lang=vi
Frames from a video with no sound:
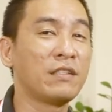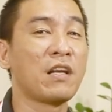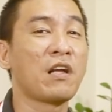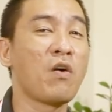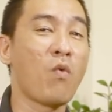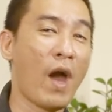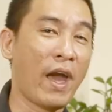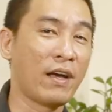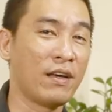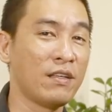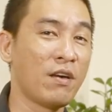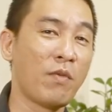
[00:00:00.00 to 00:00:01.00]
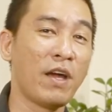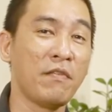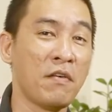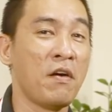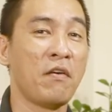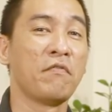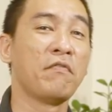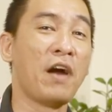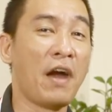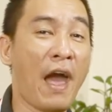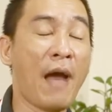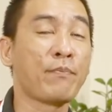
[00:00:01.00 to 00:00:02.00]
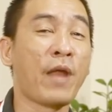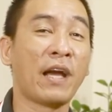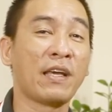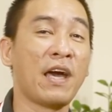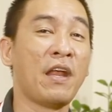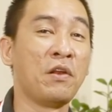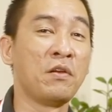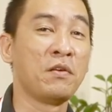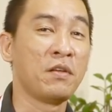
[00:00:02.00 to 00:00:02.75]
trên cơ quan ở trong ấy về áp đặt gia đình